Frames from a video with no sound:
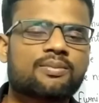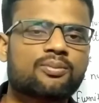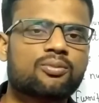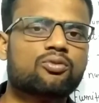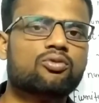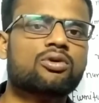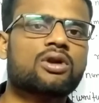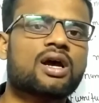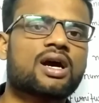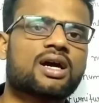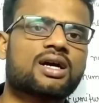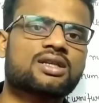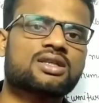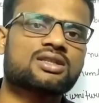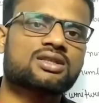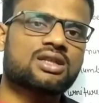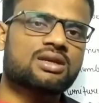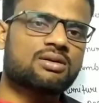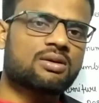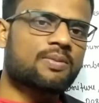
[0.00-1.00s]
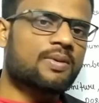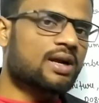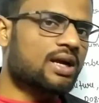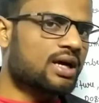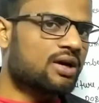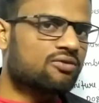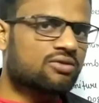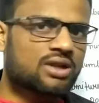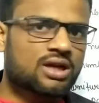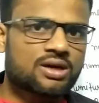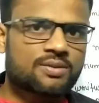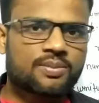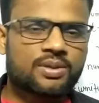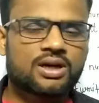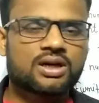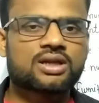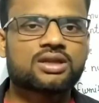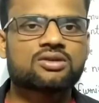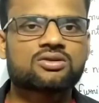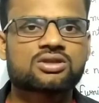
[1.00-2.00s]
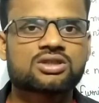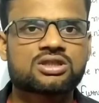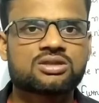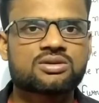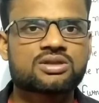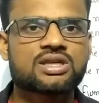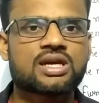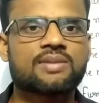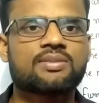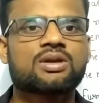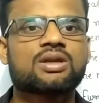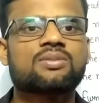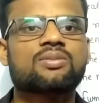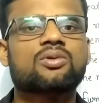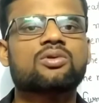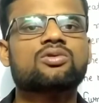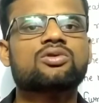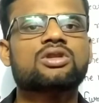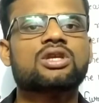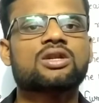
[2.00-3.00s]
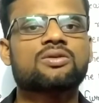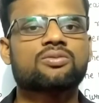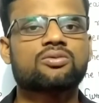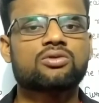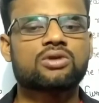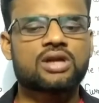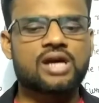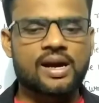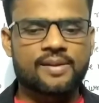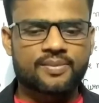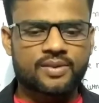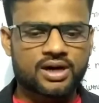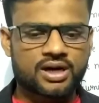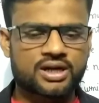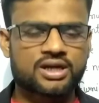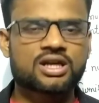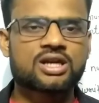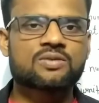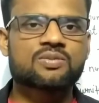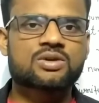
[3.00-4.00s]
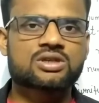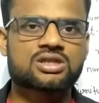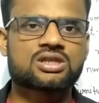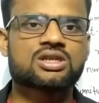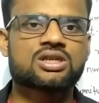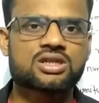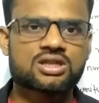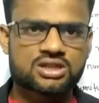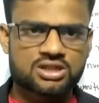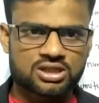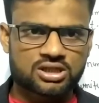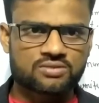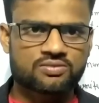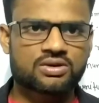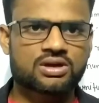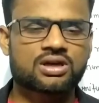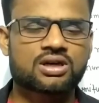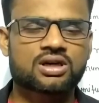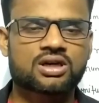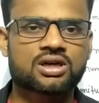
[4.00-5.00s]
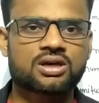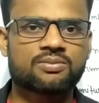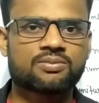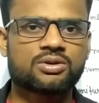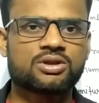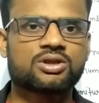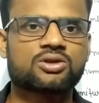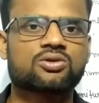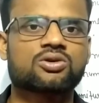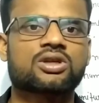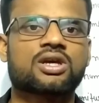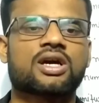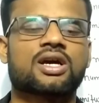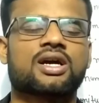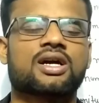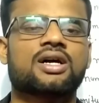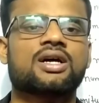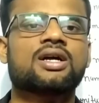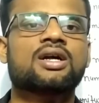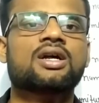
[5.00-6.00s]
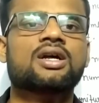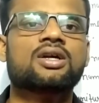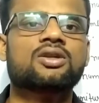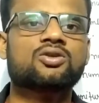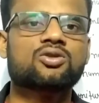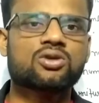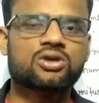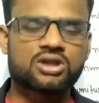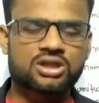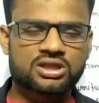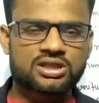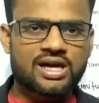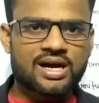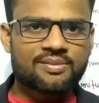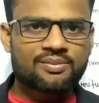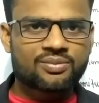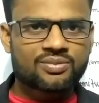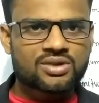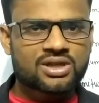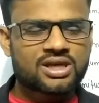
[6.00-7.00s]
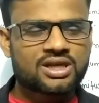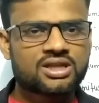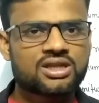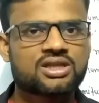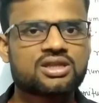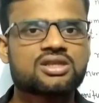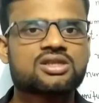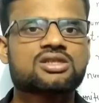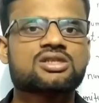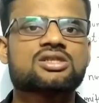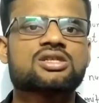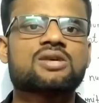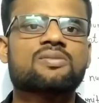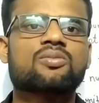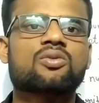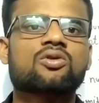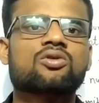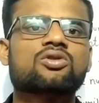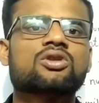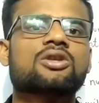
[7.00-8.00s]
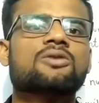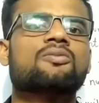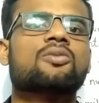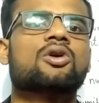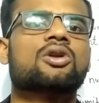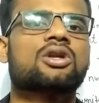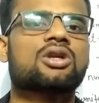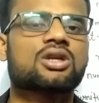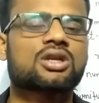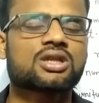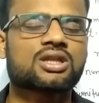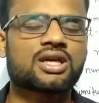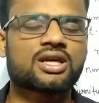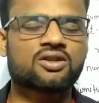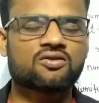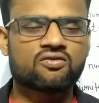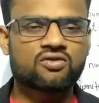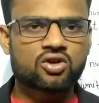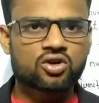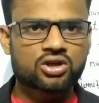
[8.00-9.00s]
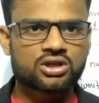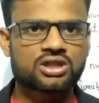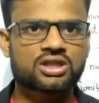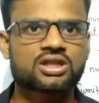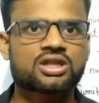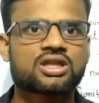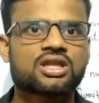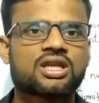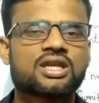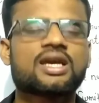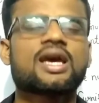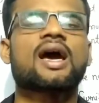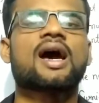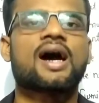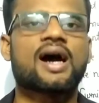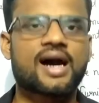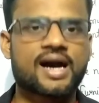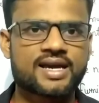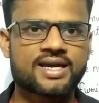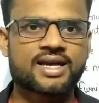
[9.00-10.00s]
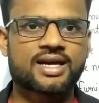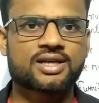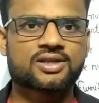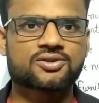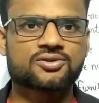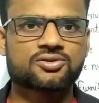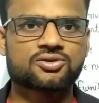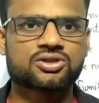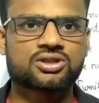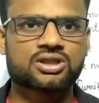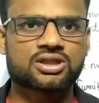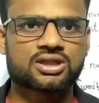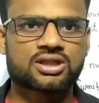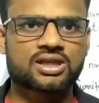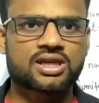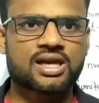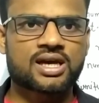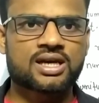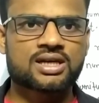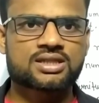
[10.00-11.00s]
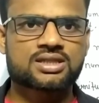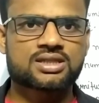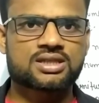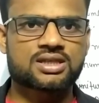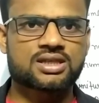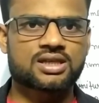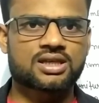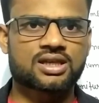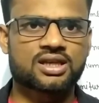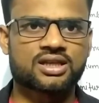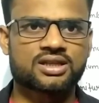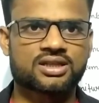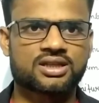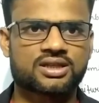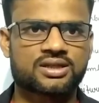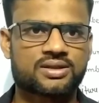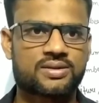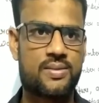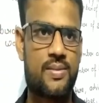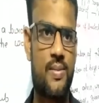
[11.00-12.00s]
पूरा अगर जितना मैं पढ़ाया उतना अगर पढ़ लें तो किसी एग्ज़ाम के लिए बहुत हेल्पफुल है आपका हंड्रेड परसेंट इंग्लिश कंप्लीट हो जाएगा जो एग्ज़ाम के दृष्टि से बहुत ही इंपॉर्टेंट रहता है तो वीडियो के तक देखते रहिए आइए आज कुछ नया सीख लेते हैं